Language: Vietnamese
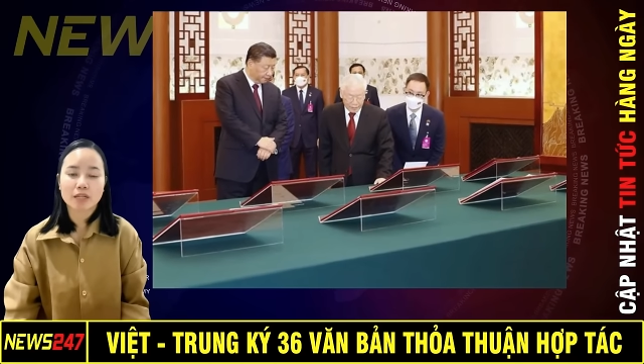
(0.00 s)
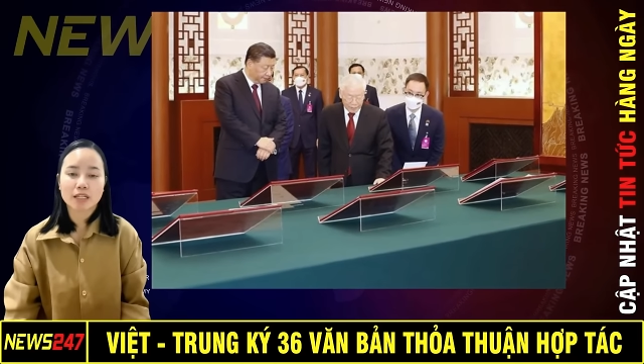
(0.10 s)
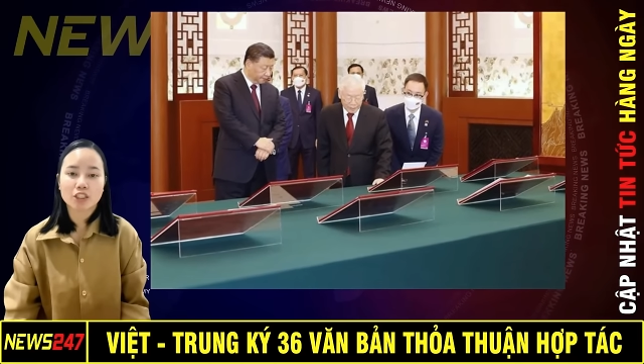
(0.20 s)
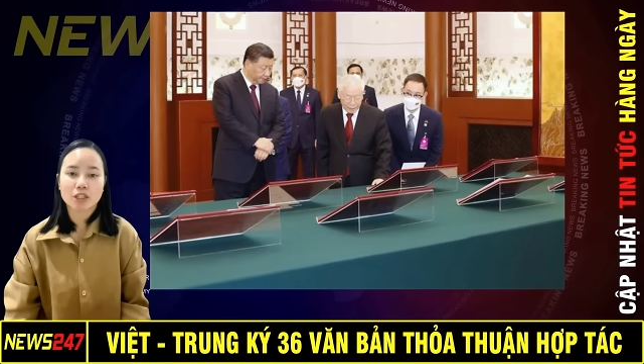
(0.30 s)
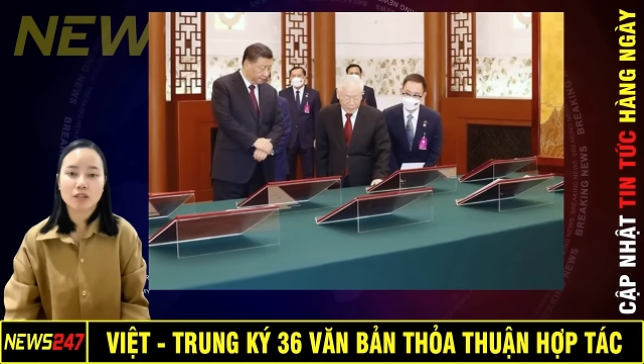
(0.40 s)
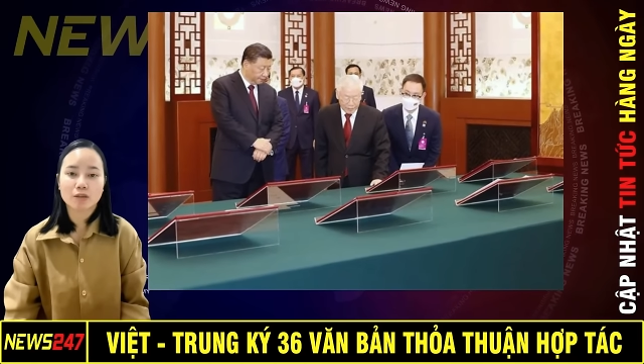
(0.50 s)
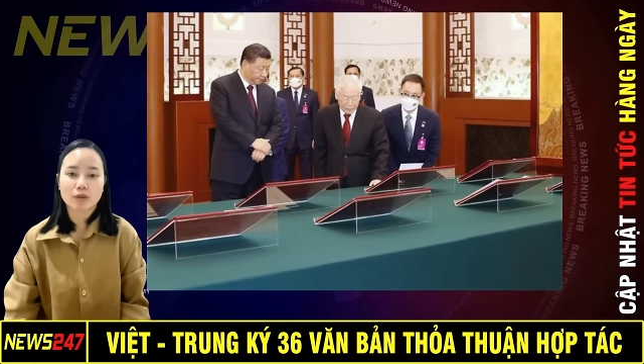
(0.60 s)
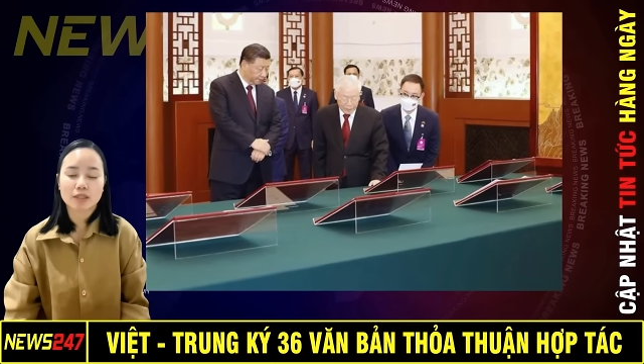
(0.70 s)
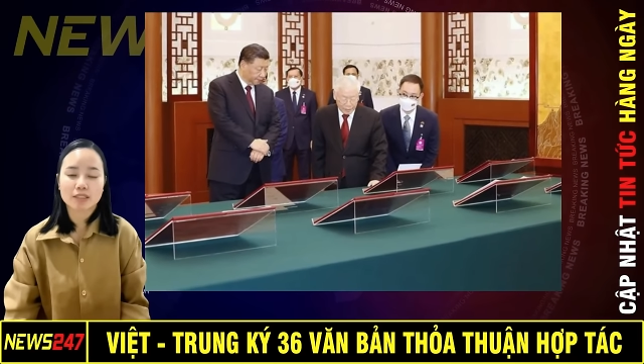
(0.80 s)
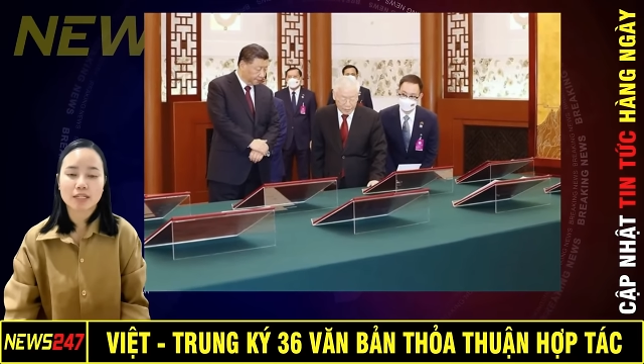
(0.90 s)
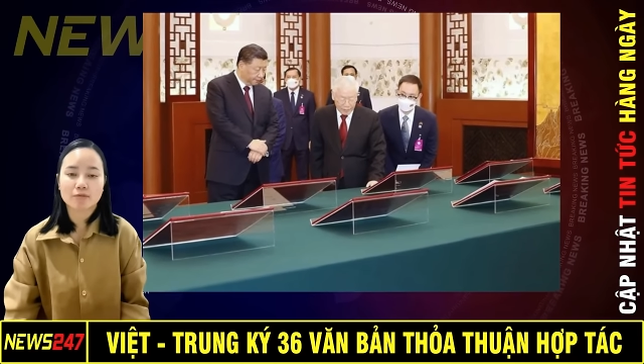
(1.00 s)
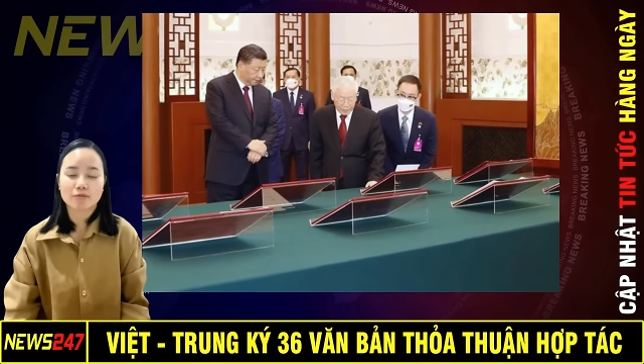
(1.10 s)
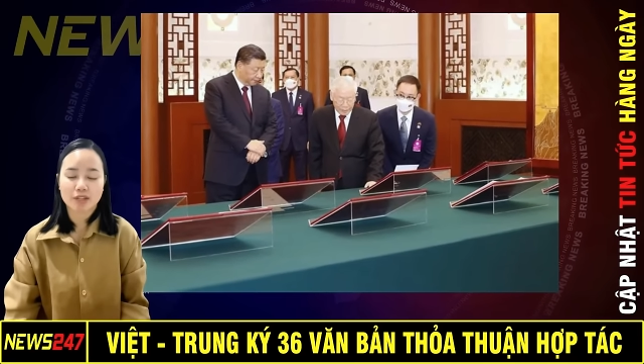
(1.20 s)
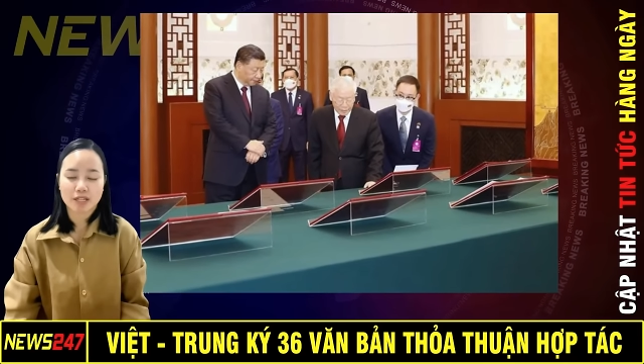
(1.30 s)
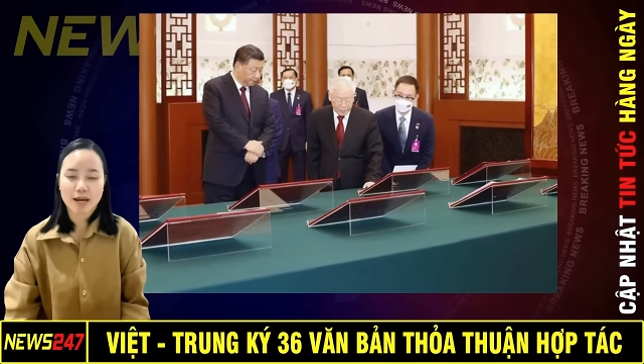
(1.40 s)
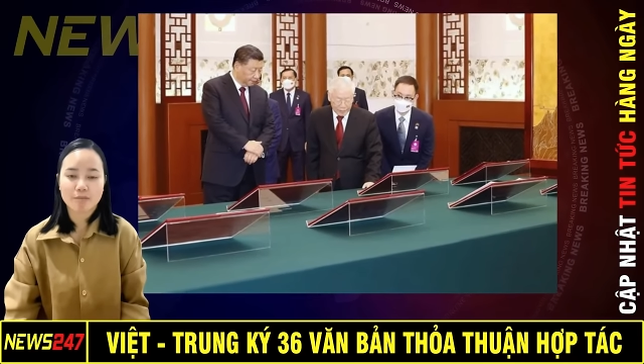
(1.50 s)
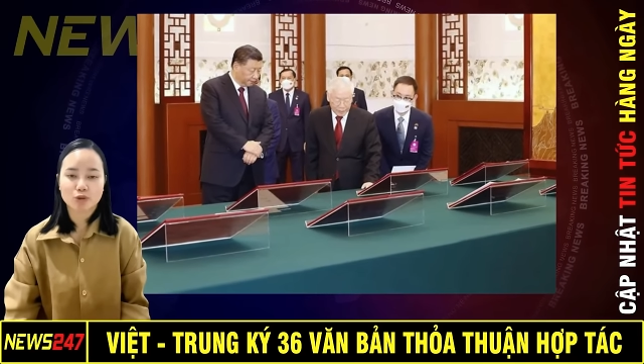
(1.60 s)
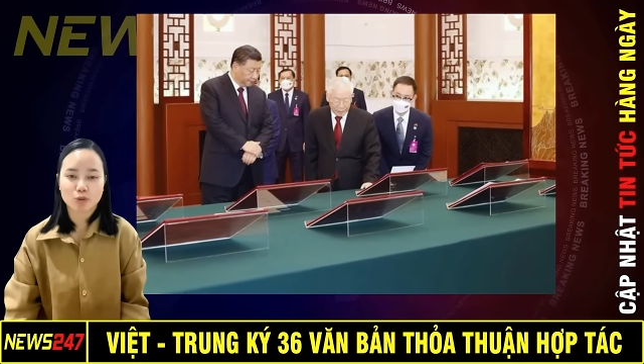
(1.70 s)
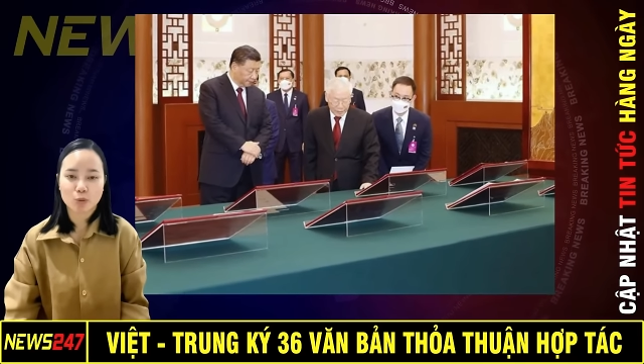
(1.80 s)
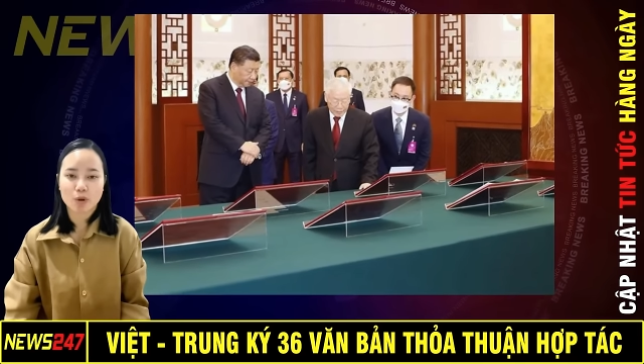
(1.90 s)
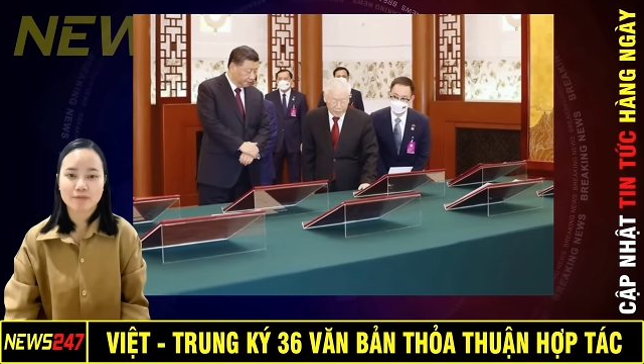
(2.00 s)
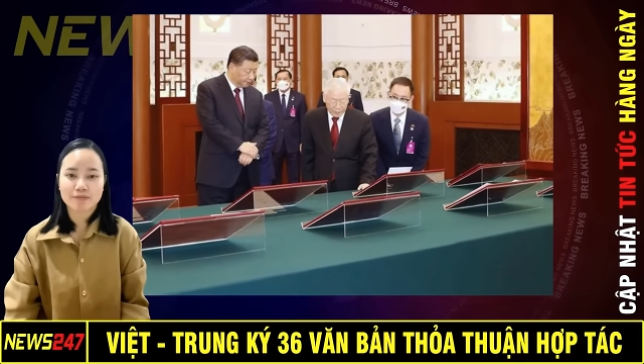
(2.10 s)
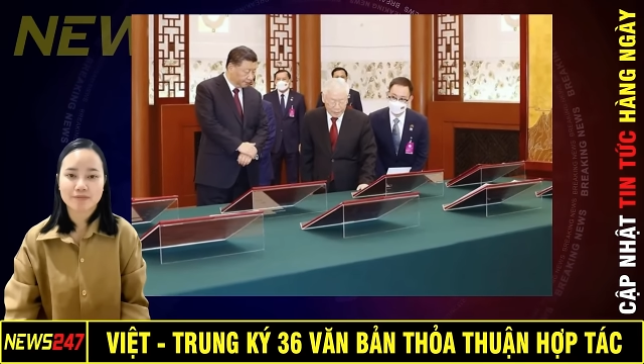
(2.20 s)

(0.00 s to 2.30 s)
tác chiến lược toàn diện Việt Nam Trung Quốc.